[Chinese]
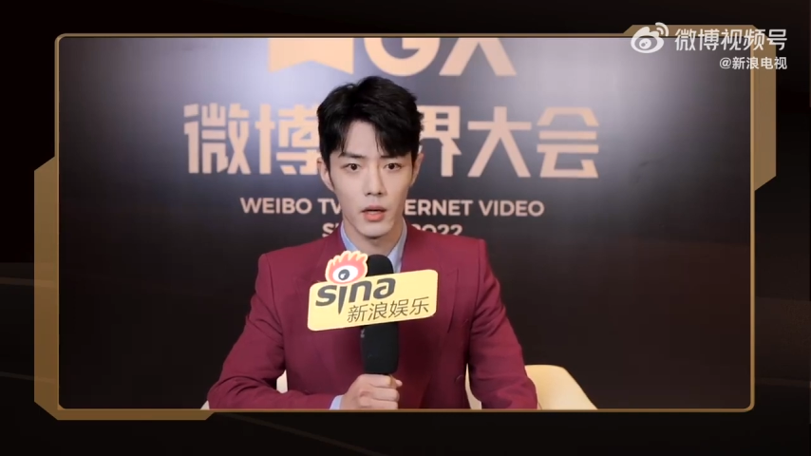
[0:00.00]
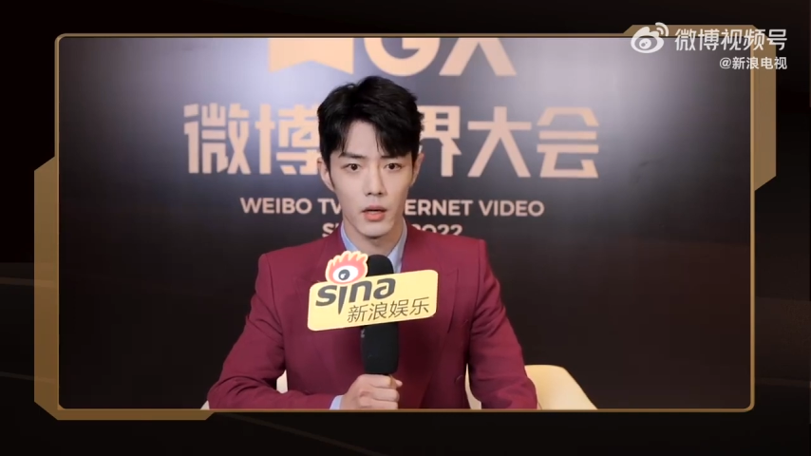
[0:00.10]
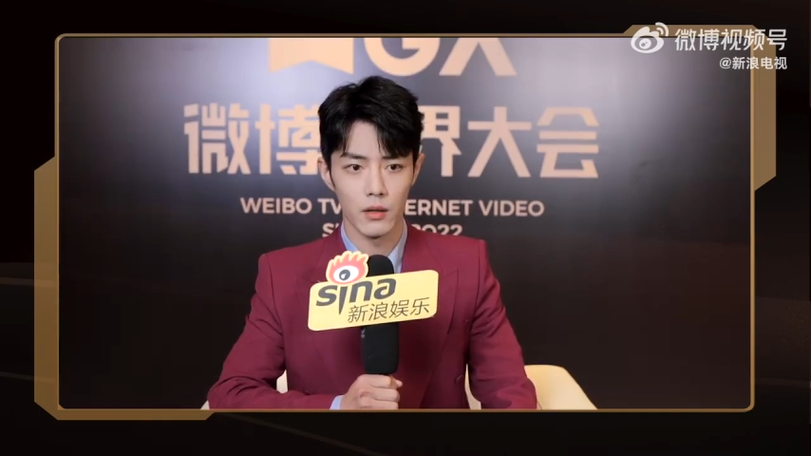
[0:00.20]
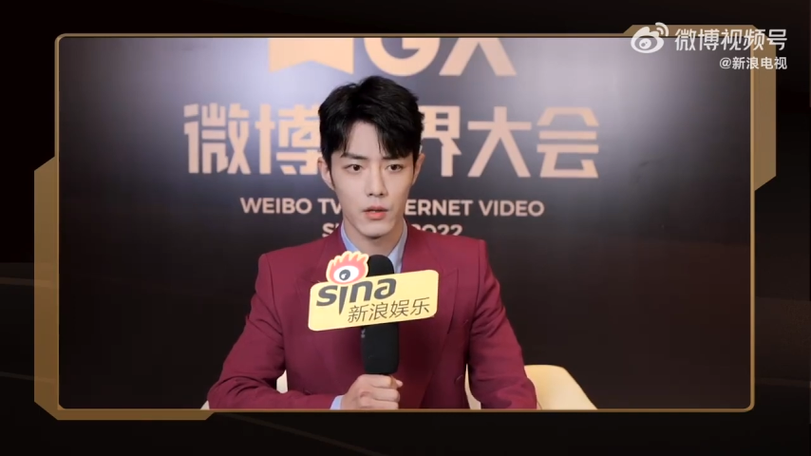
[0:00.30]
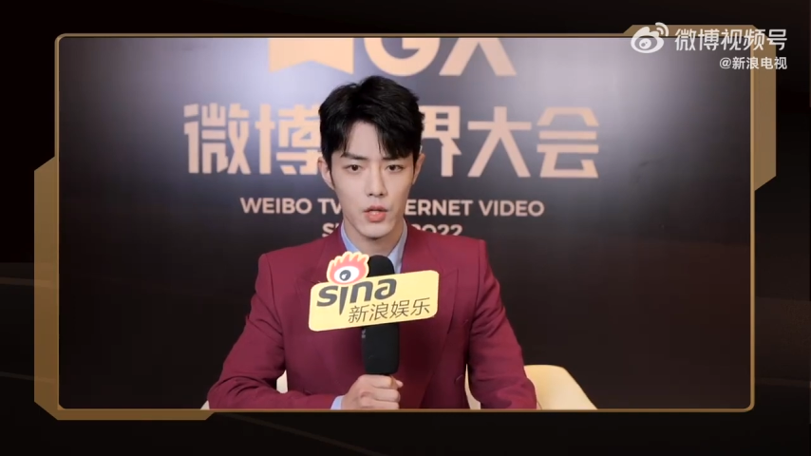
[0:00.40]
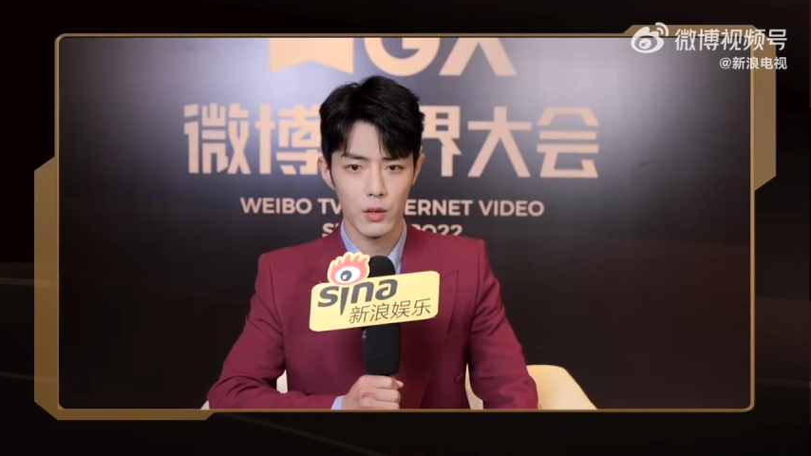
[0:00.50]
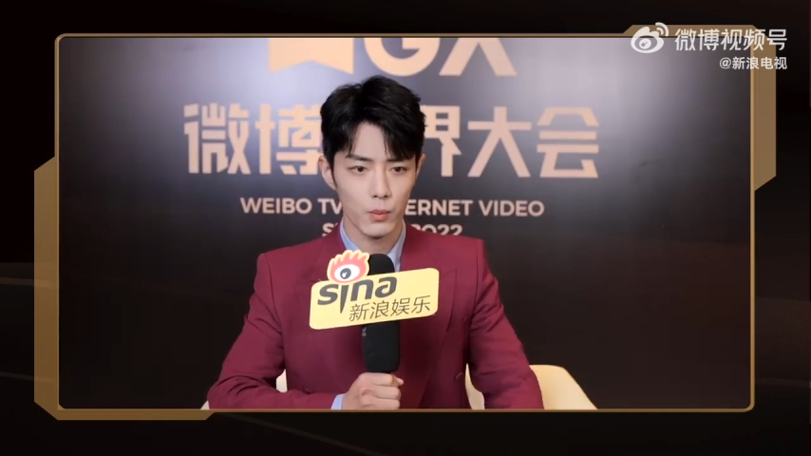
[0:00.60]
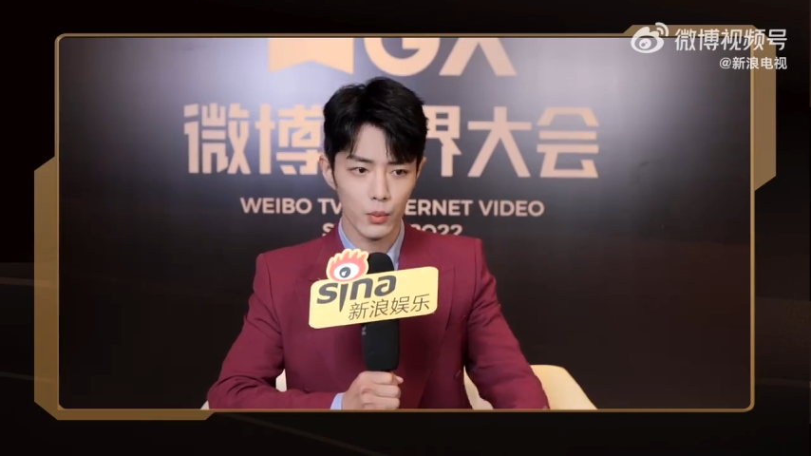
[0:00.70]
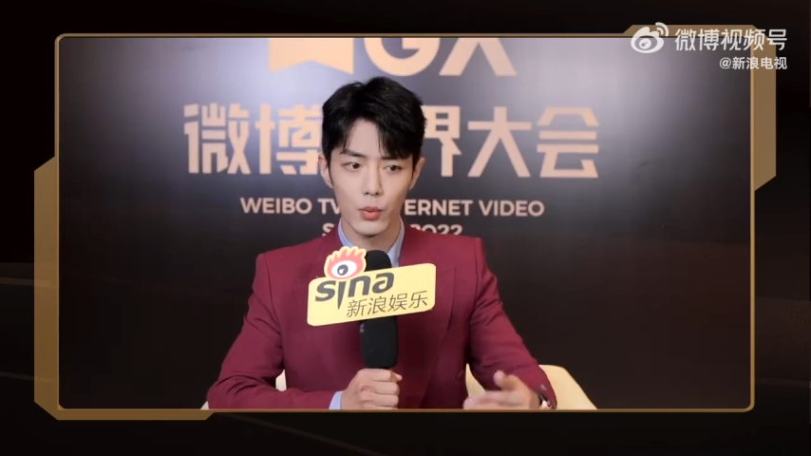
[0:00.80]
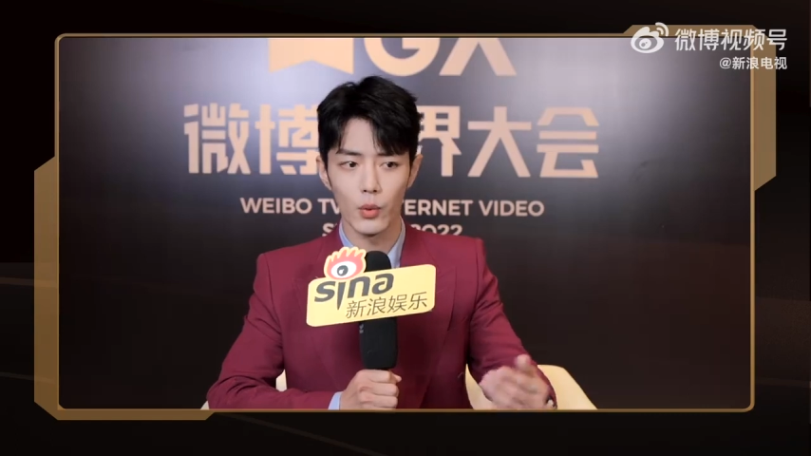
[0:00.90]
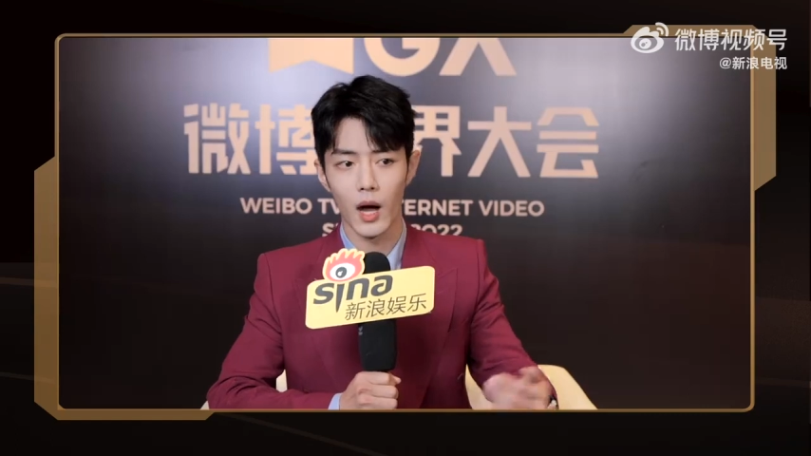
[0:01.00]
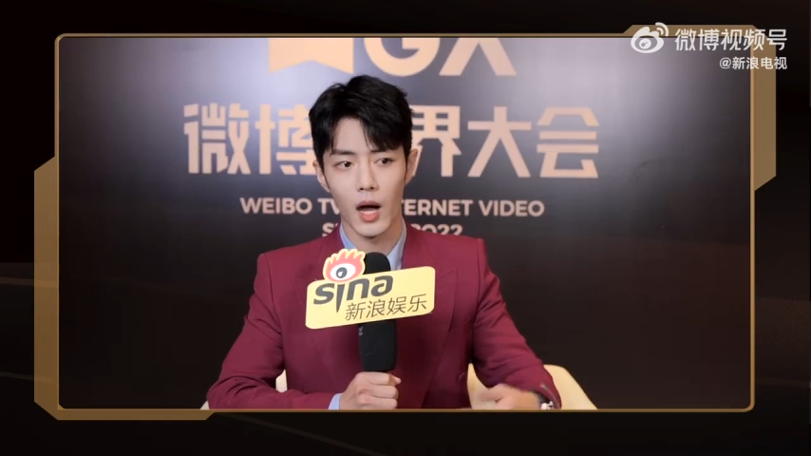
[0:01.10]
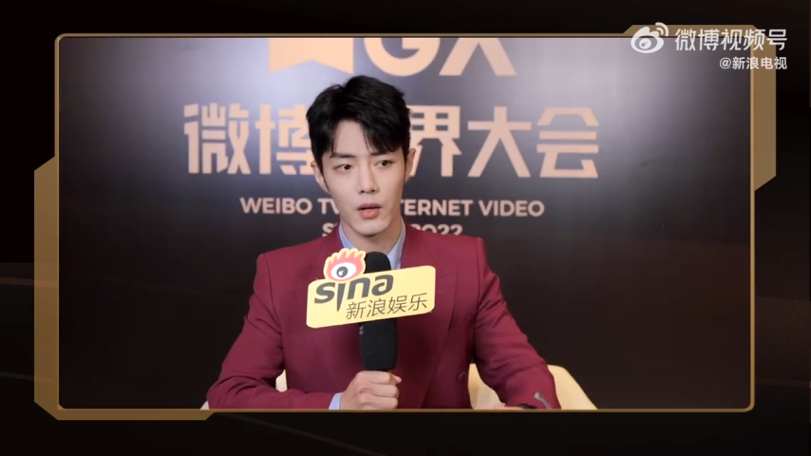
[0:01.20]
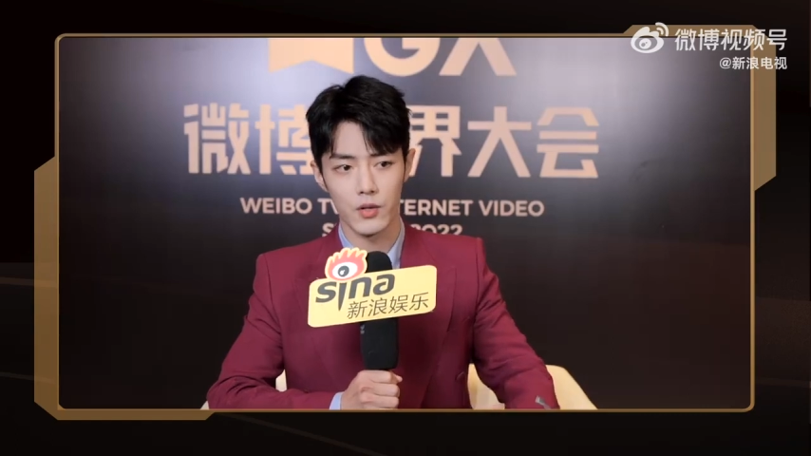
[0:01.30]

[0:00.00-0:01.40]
呃，正步啊